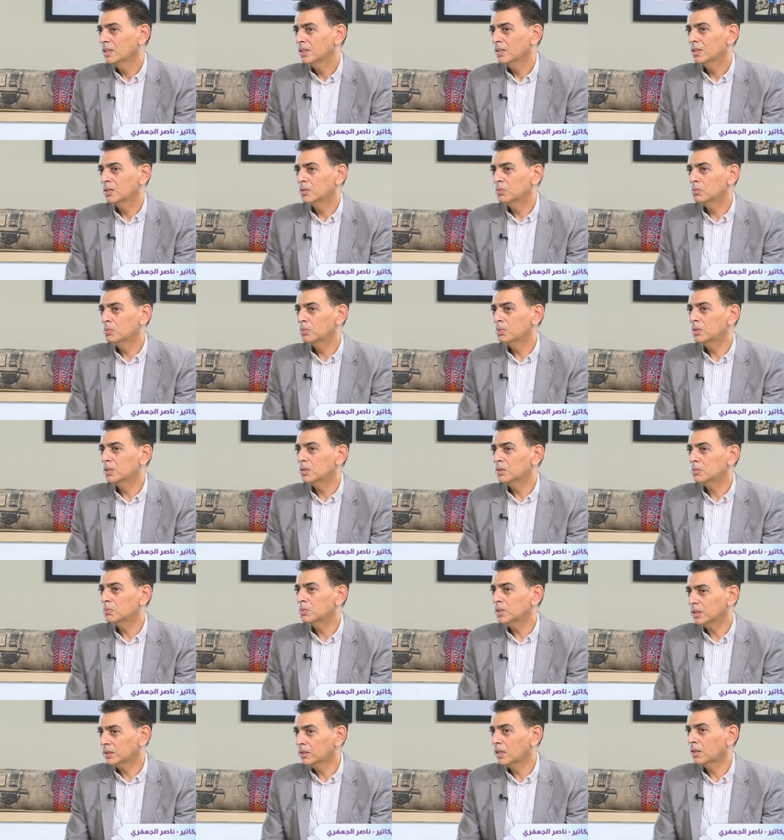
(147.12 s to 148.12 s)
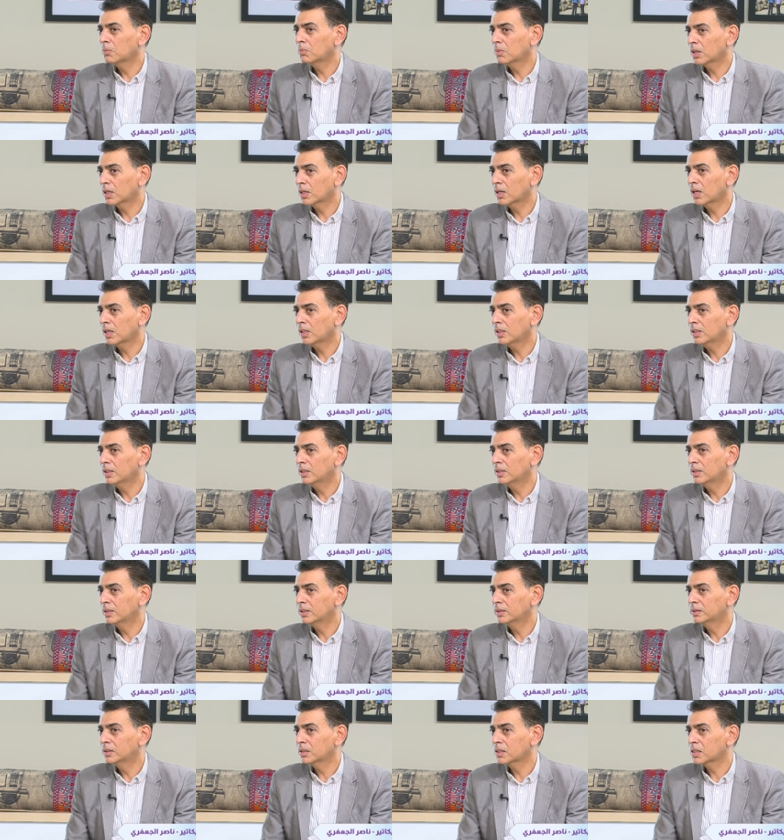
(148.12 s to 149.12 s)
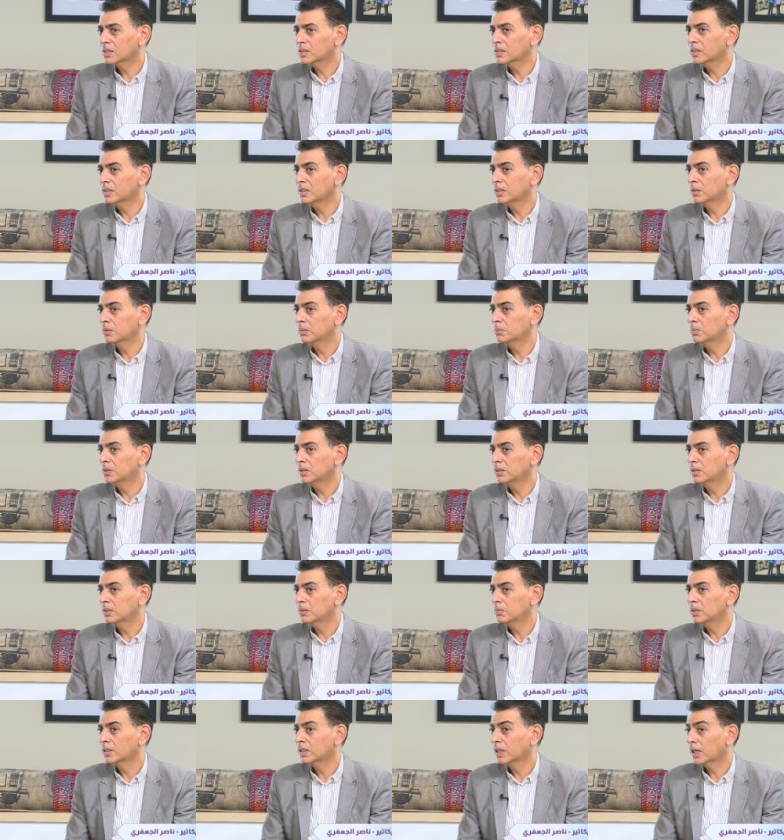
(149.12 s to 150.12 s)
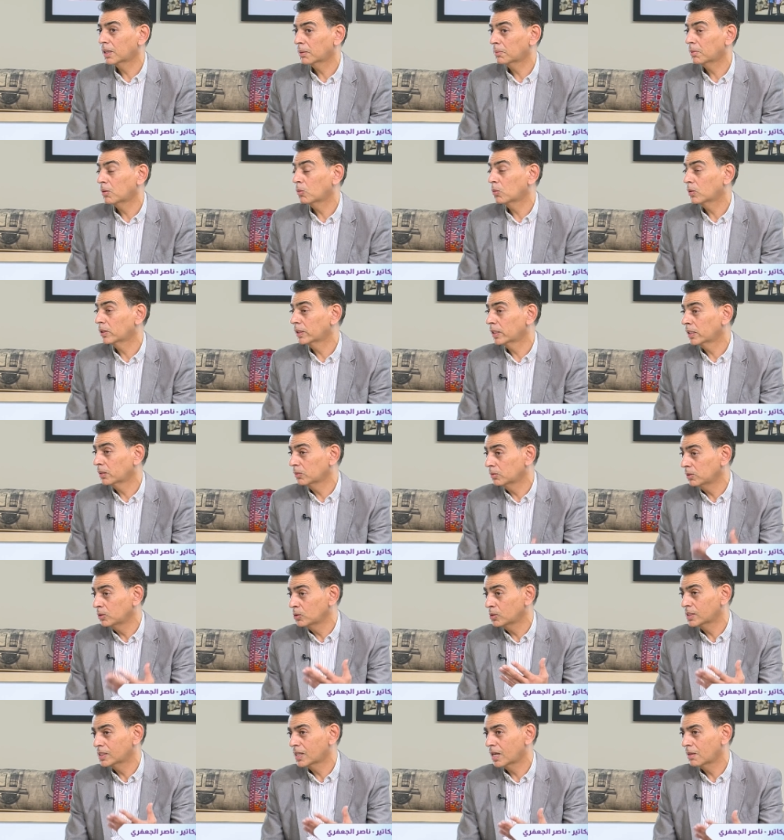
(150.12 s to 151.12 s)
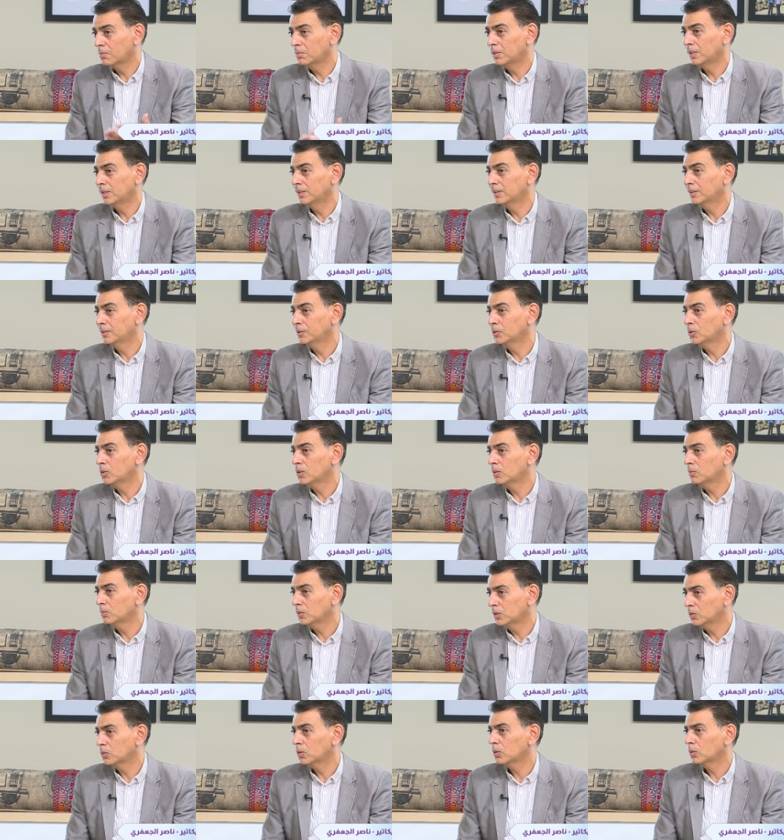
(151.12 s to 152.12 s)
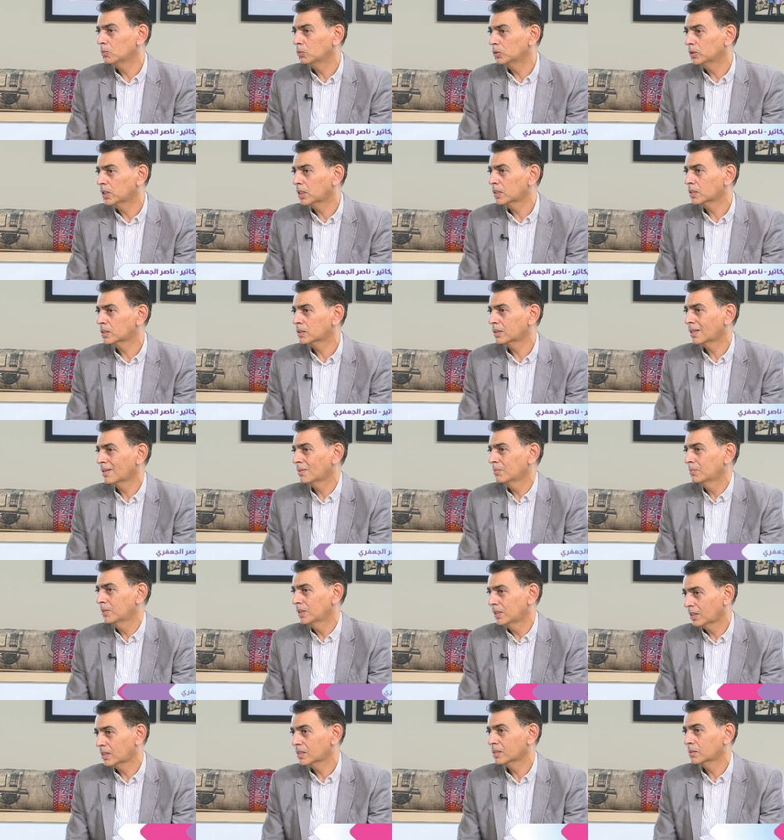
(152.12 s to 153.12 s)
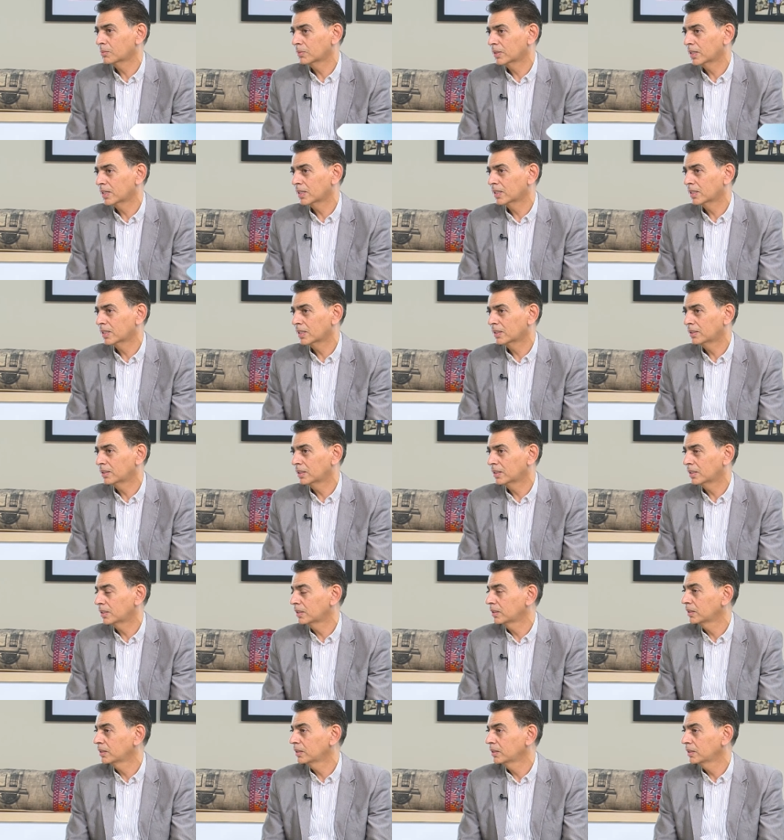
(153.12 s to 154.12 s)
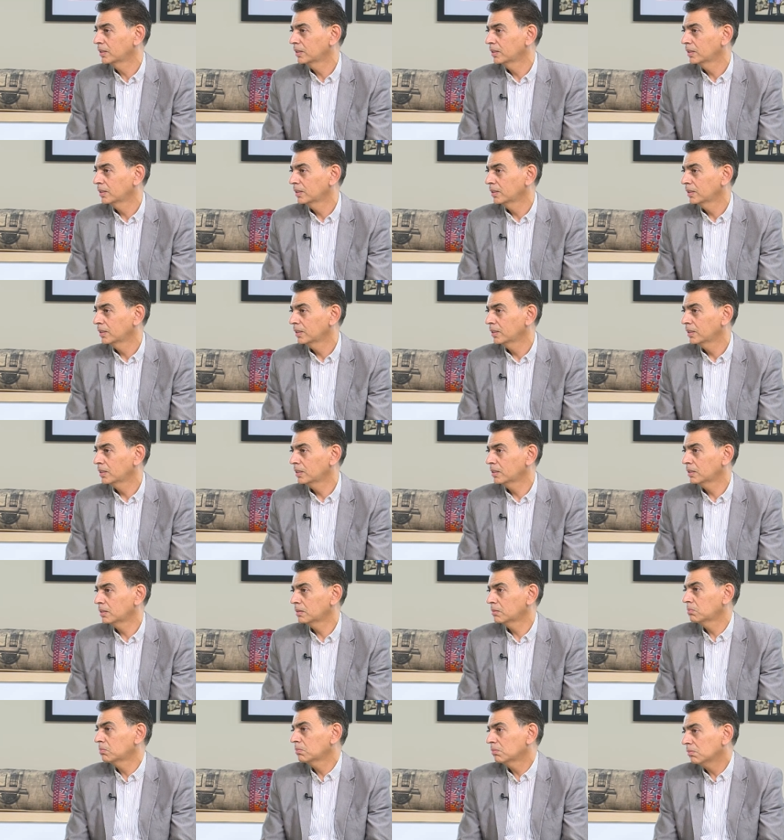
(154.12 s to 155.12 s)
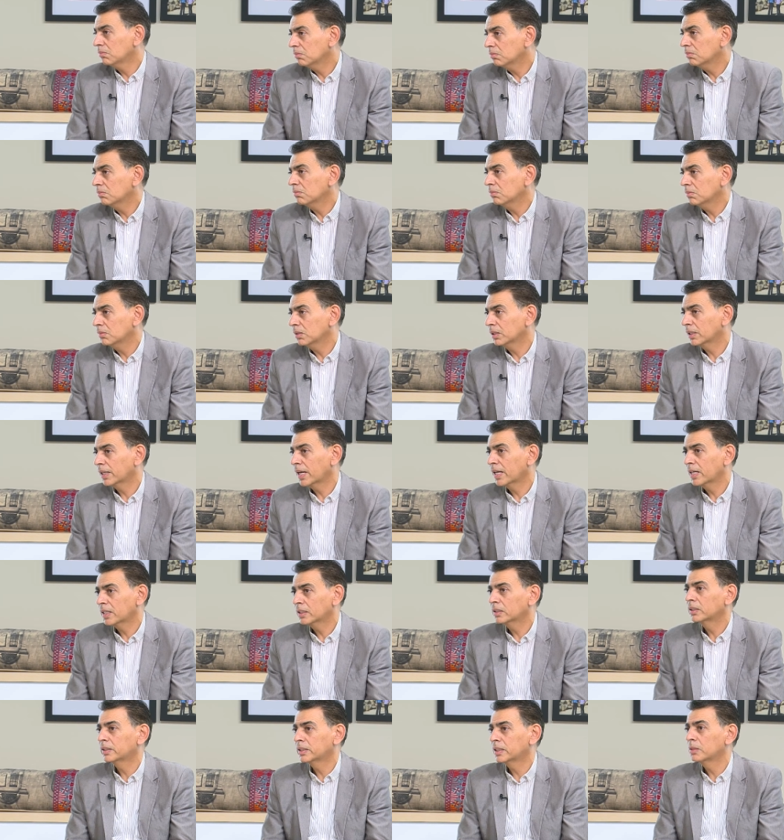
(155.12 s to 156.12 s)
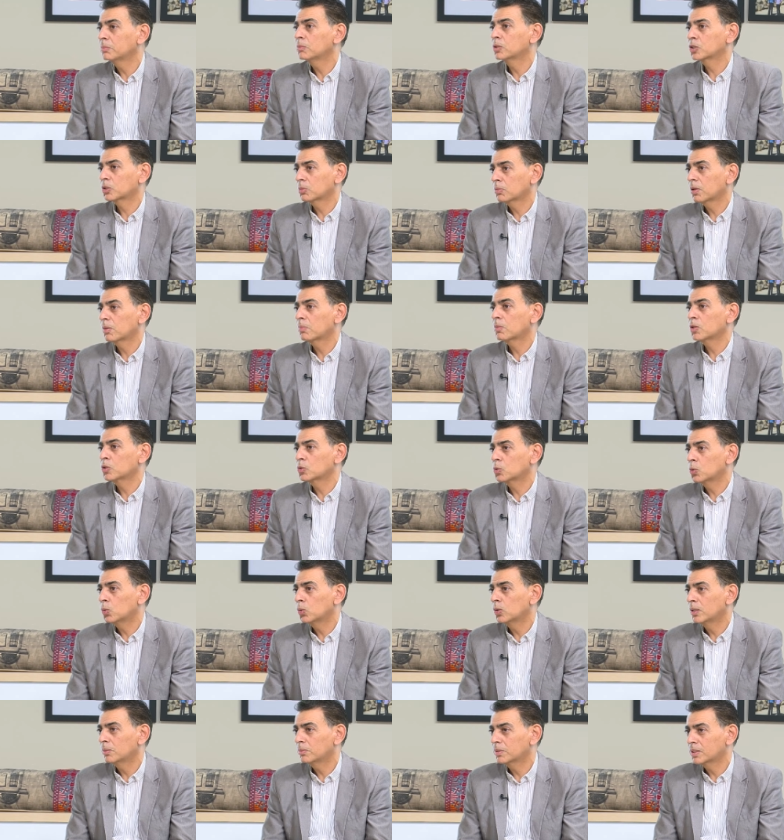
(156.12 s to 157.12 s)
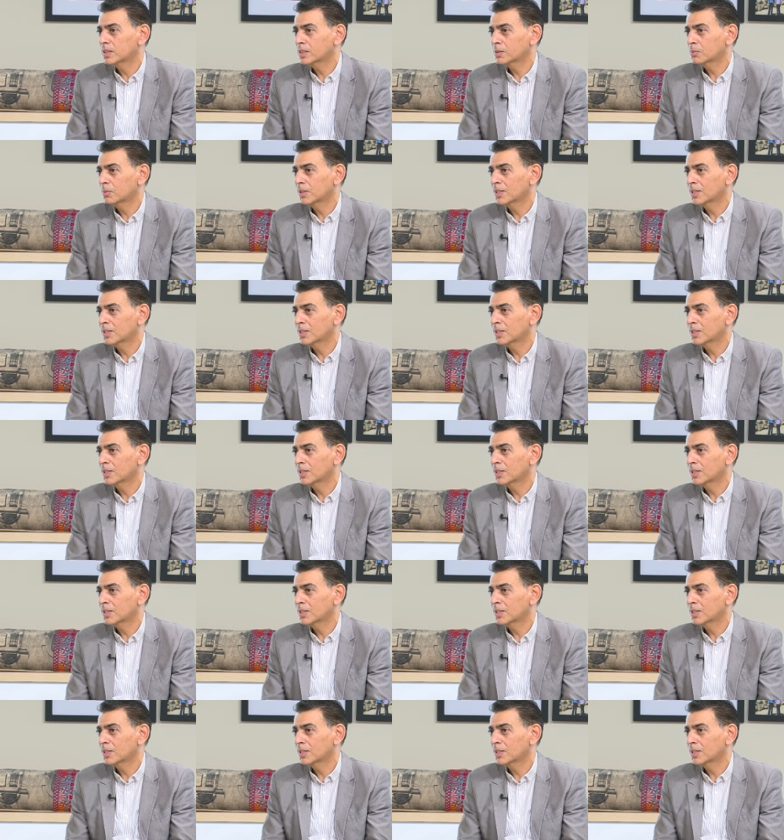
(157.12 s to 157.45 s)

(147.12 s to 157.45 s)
باحدى المراحل الدراسيه بتذكر بالاول ثانوي اللي هو السابع اليوم انه المدرس طلب منا رسم كاريكاتيري آه، كانت الكلمه شبه مجهوله بالنسبه